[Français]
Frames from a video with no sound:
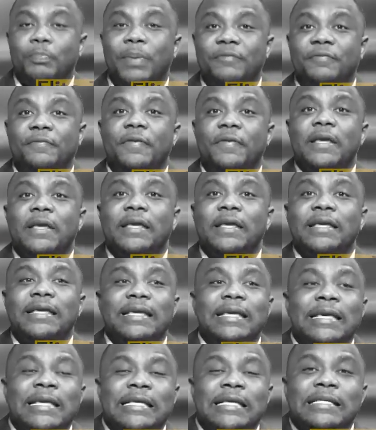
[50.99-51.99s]
Bref,
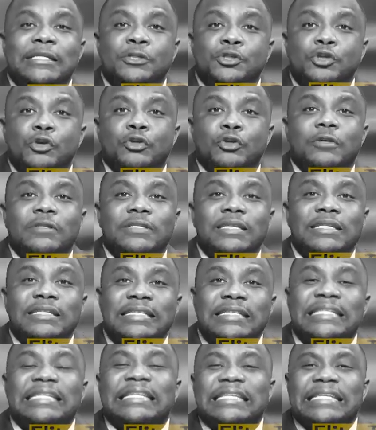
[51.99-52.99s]
ils sont dans
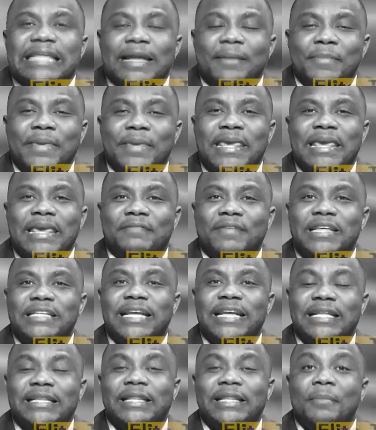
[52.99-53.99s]
un système qui avait
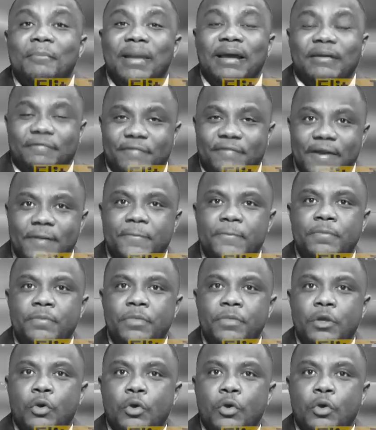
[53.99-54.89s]
déjà été mal fait,